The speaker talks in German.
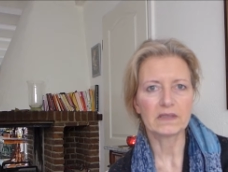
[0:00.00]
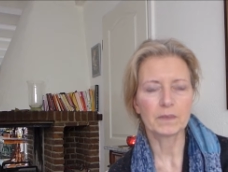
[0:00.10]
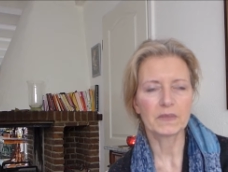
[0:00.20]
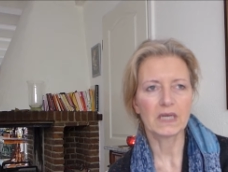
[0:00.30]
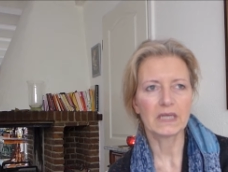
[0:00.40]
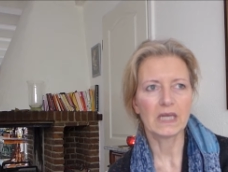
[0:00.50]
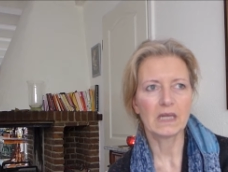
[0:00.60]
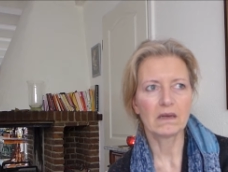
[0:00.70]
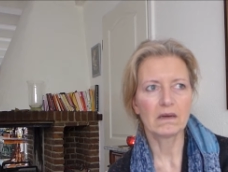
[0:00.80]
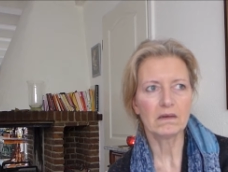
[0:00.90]
Ich habe drei
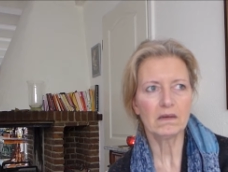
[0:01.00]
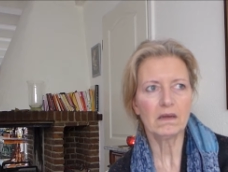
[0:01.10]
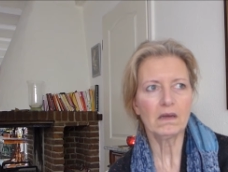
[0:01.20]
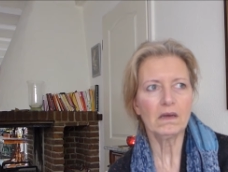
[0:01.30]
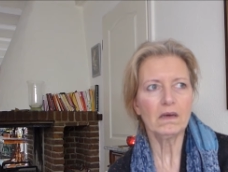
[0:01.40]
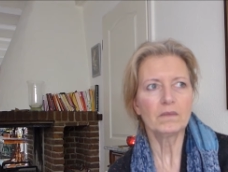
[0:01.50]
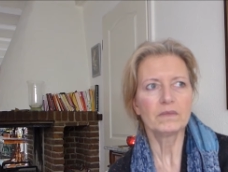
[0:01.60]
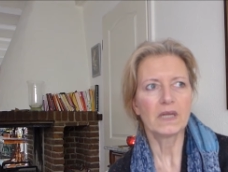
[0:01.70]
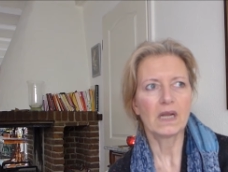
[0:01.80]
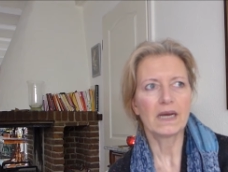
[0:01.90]
Kinder,
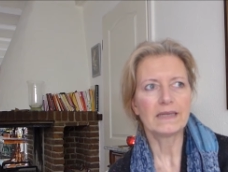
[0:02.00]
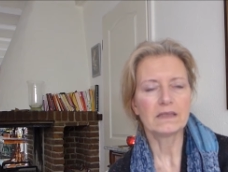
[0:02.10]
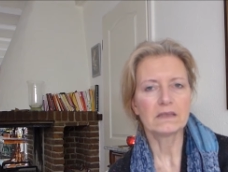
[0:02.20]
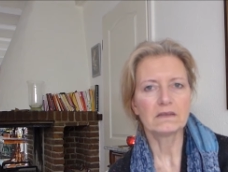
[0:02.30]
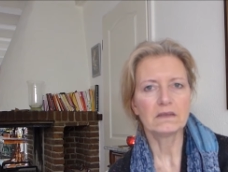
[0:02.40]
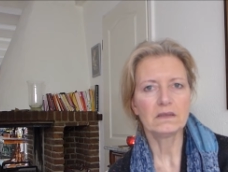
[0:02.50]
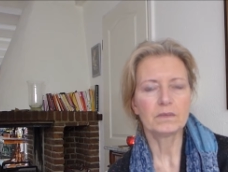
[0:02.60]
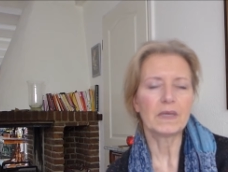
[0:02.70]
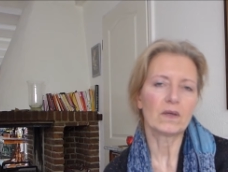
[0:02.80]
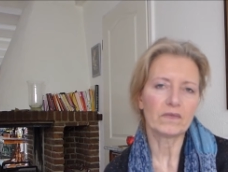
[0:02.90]
bin
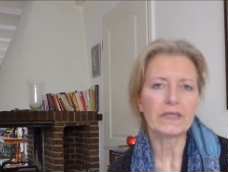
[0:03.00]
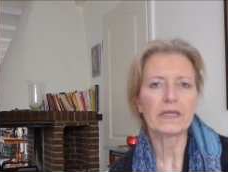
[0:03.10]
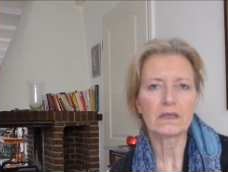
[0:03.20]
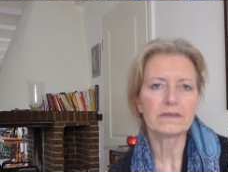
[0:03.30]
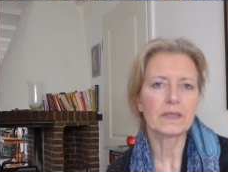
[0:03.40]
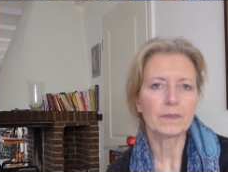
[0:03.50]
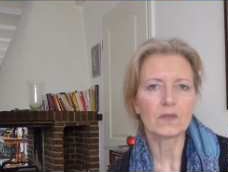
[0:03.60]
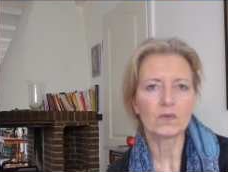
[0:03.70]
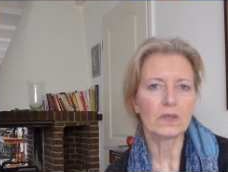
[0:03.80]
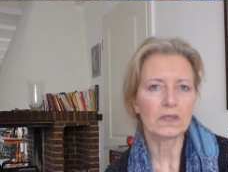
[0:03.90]
alleinerziehend, mehr oder weniger. Es gibt
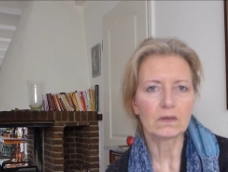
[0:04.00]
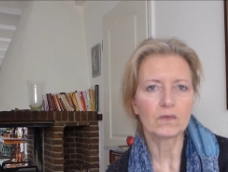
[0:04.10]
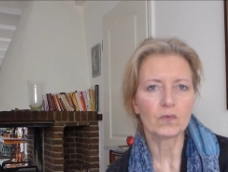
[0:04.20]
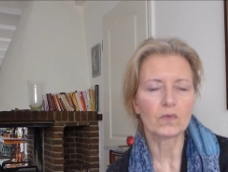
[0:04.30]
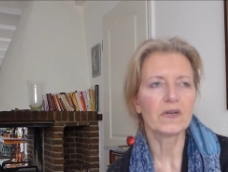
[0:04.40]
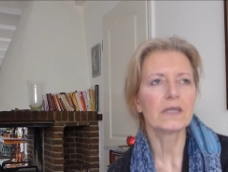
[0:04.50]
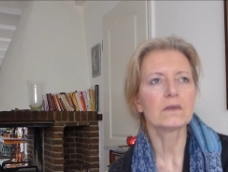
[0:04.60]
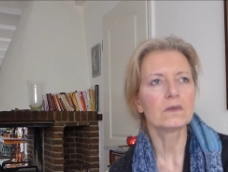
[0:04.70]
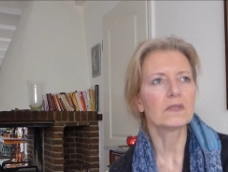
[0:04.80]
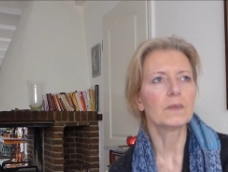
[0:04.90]
natürlich irgendwo einen Vater
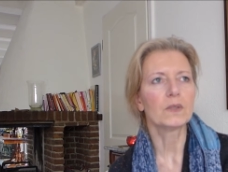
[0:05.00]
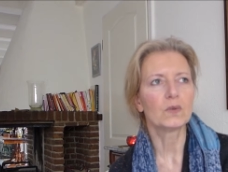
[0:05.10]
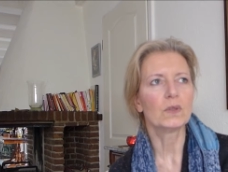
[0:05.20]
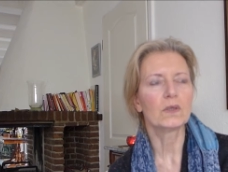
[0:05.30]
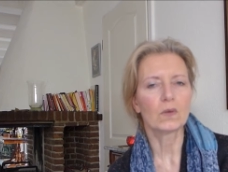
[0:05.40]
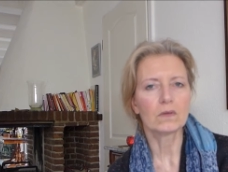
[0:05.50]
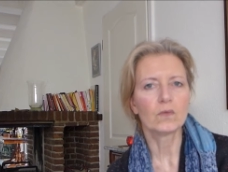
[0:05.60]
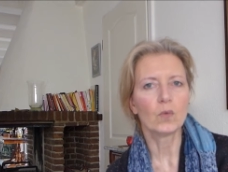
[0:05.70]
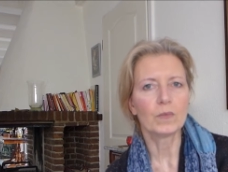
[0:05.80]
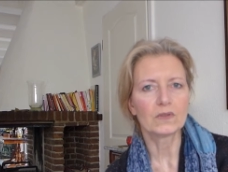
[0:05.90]
und es gibt natürlich auch
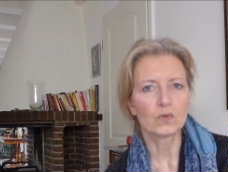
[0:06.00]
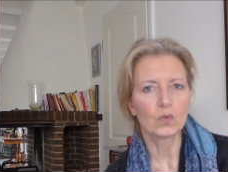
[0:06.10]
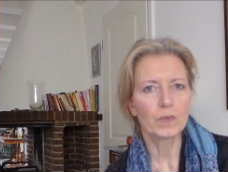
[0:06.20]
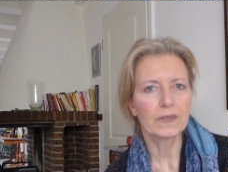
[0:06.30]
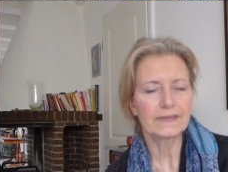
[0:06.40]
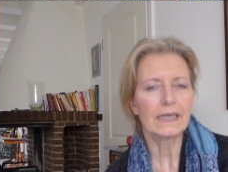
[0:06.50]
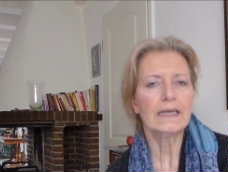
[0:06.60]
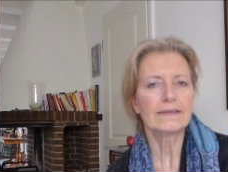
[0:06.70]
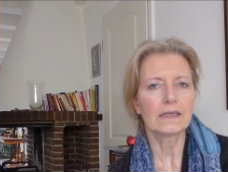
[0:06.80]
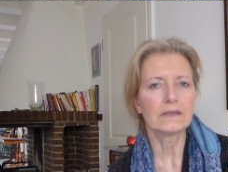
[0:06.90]
irgendwo Omas und Opas.
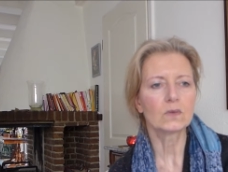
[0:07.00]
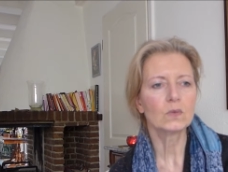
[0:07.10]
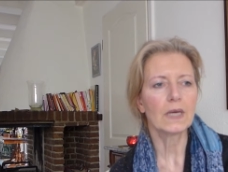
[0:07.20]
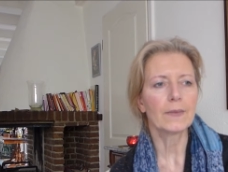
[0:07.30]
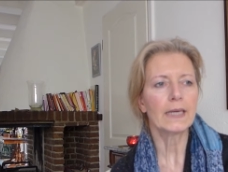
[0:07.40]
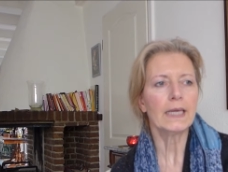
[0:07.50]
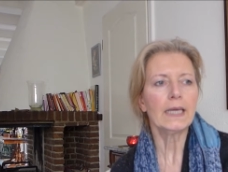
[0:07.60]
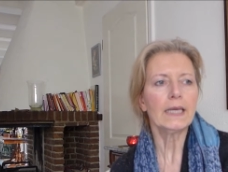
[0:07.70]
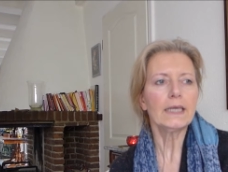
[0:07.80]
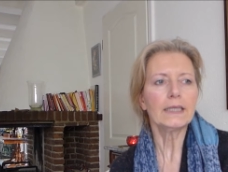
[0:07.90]
Ist alles gut, aber
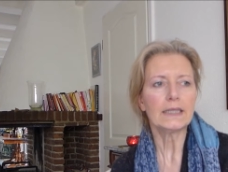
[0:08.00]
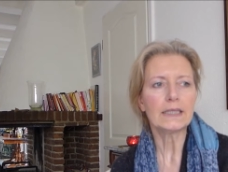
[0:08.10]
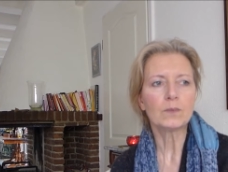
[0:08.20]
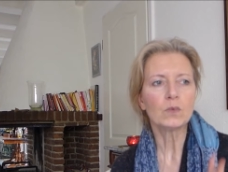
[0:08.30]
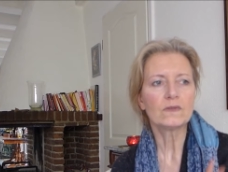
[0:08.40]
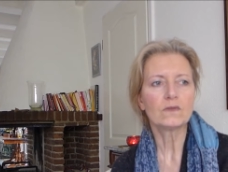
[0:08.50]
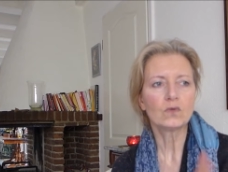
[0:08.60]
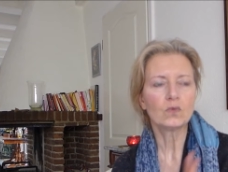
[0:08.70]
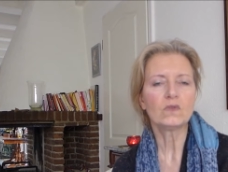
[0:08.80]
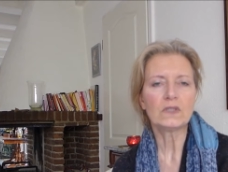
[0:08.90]
ich muss
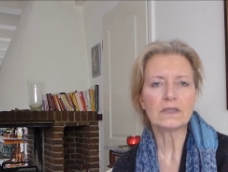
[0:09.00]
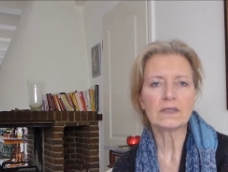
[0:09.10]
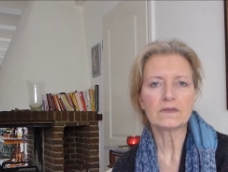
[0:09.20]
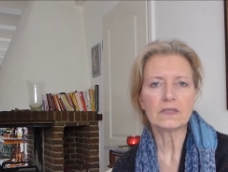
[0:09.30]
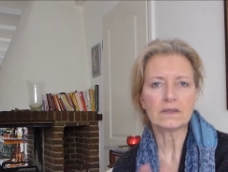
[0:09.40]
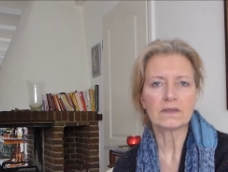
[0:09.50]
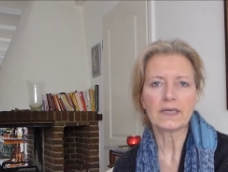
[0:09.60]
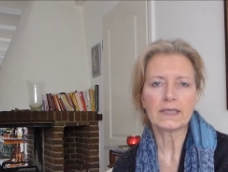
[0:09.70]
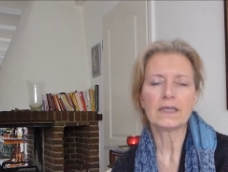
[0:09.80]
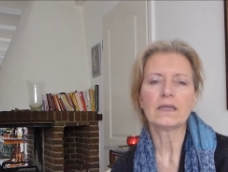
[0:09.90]
zusehen, dass ich
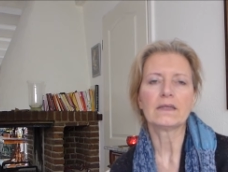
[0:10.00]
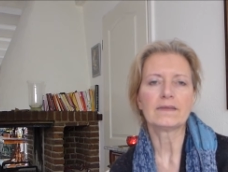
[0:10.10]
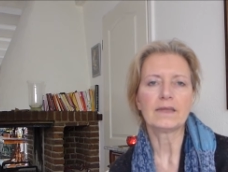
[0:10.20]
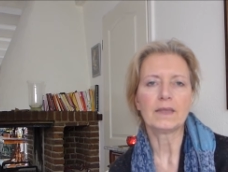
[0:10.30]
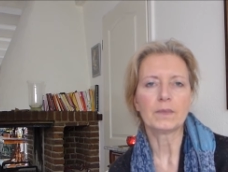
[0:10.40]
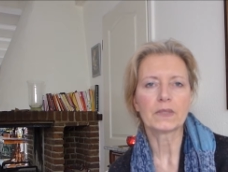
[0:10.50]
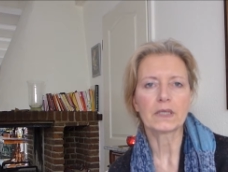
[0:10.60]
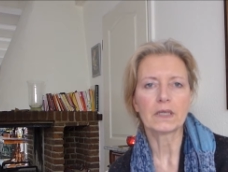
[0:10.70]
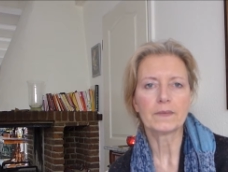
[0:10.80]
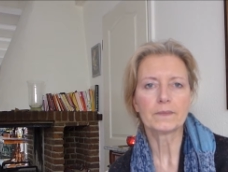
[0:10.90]
drei Kinder ins Leben
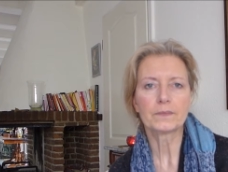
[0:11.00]
kriege.